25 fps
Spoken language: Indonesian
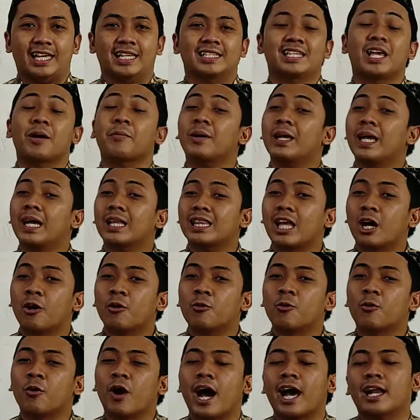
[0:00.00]
Siapa yang
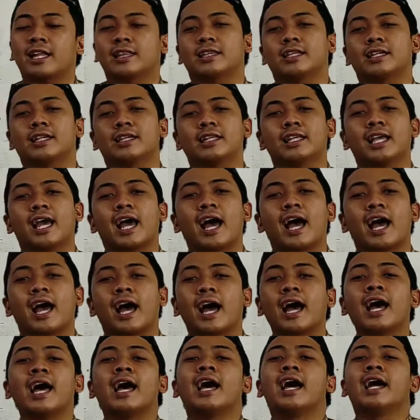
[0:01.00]
tahu
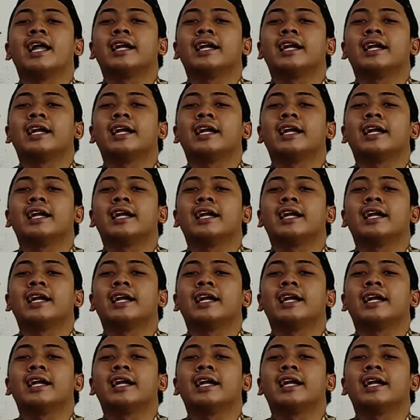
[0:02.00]
artinya